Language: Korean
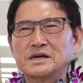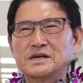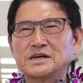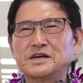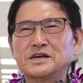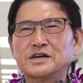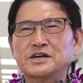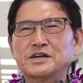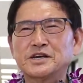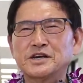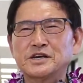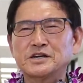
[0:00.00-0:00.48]

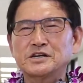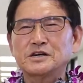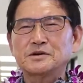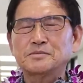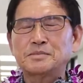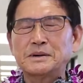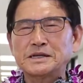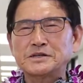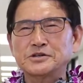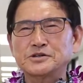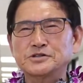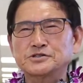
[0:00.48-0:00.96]
이 키를
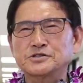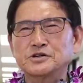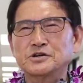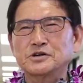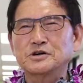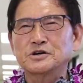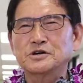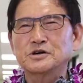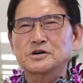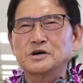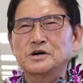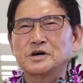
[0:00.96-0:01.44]

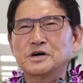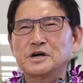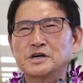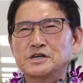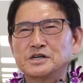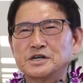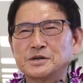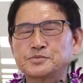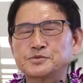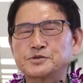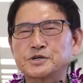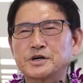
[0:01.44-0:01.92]
받아서
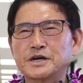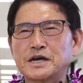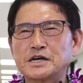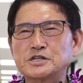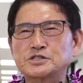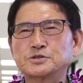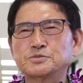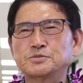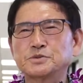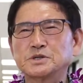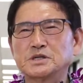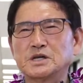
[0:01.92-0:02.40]

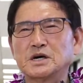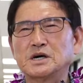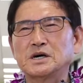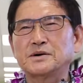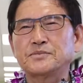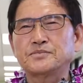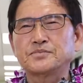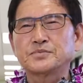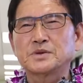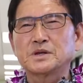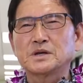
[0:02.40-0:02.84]
입성했습니다.